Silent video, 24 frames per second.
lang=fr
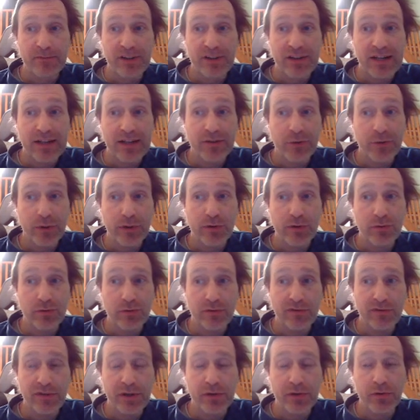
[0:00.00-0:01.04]
attention,
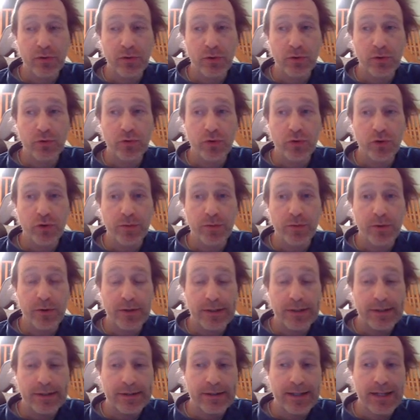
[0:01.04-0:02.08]
phase de retournement
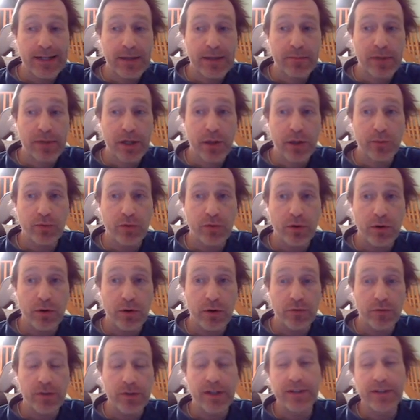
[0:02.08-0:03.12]
à, la baisse pour euh,
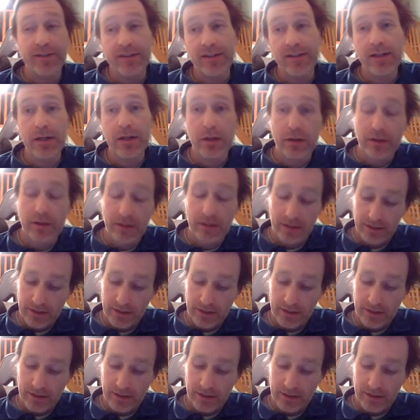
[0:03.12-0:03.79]
United Health.